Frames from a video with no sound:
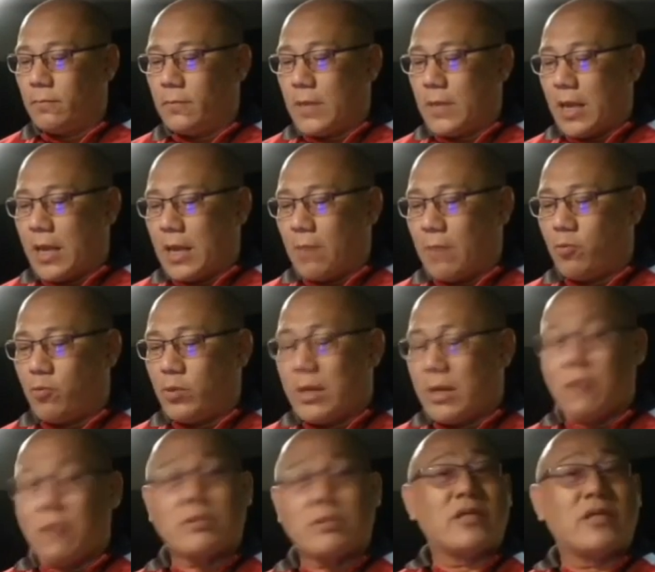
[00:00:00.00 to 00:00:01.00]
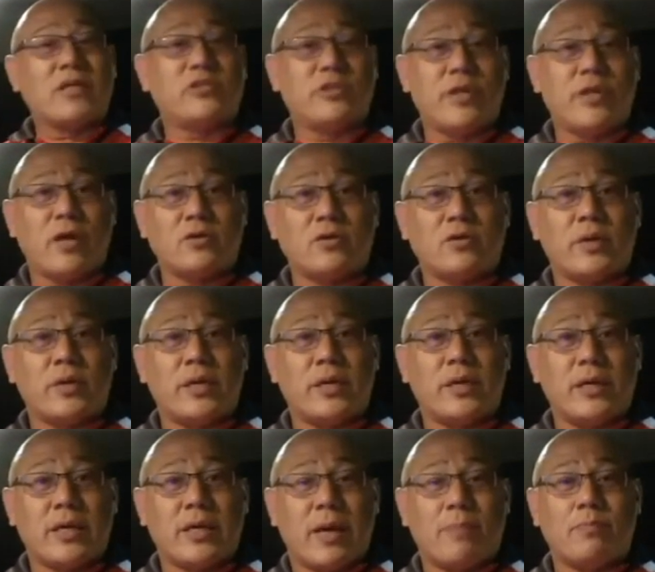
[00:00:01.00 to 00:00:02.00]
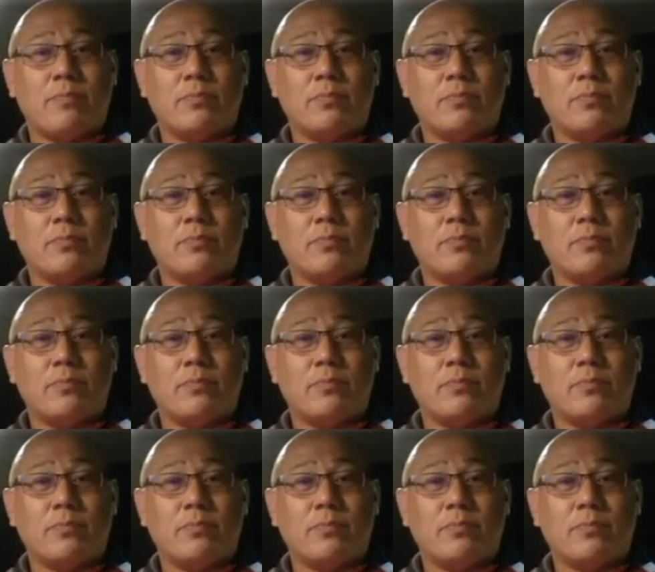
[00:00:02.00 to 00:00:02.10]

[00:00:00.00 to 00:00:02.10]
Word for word: นะครับ คุณแก้วตาชาแนลสวัสดีครับ